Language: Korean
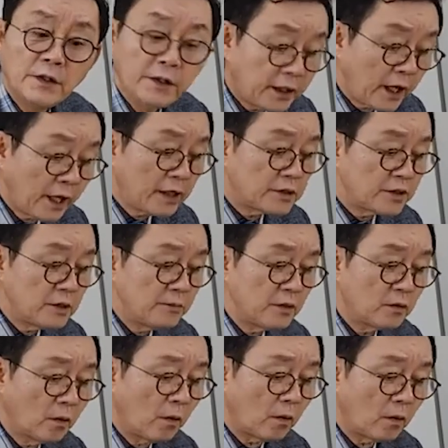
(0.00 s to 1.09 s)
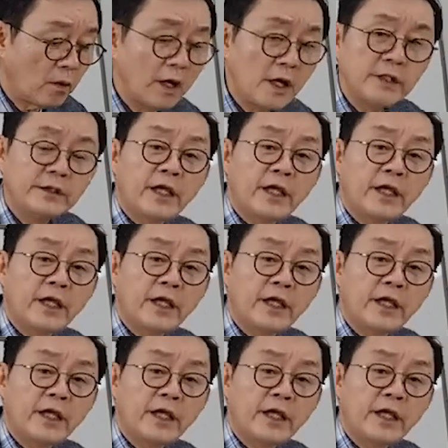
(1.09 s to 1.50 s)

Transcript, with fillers: 이게 핵심이고,